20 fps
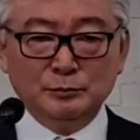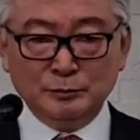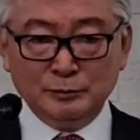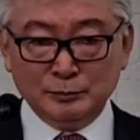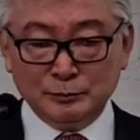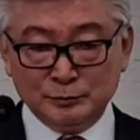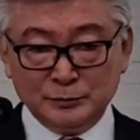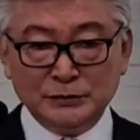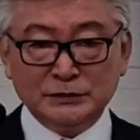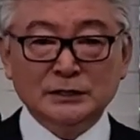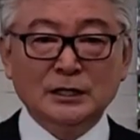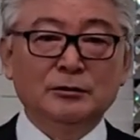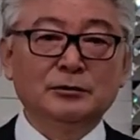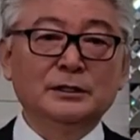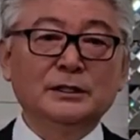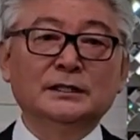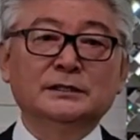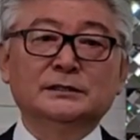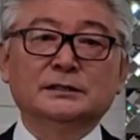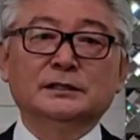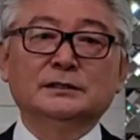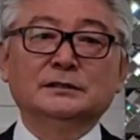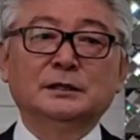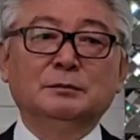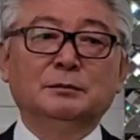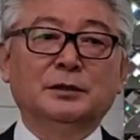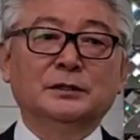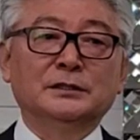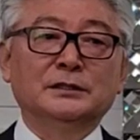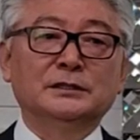미장원에서 이제
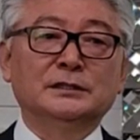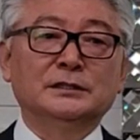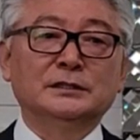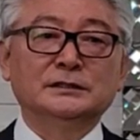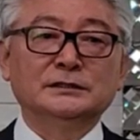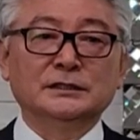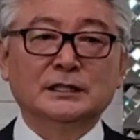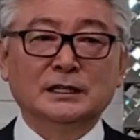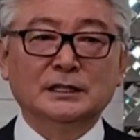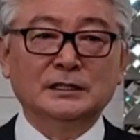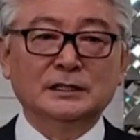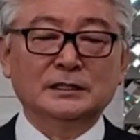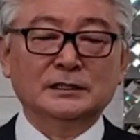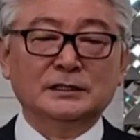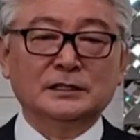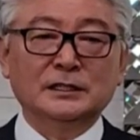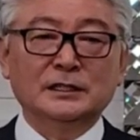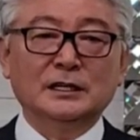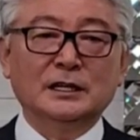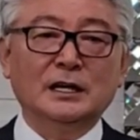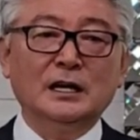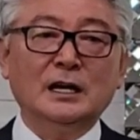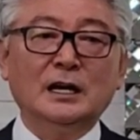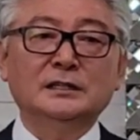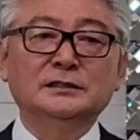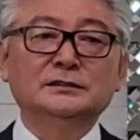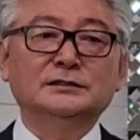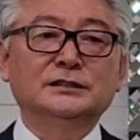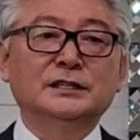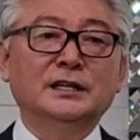머리를 이제 이렇게
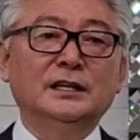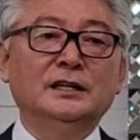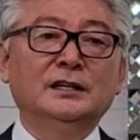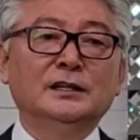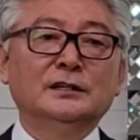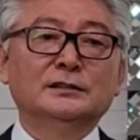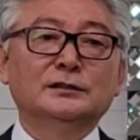하는데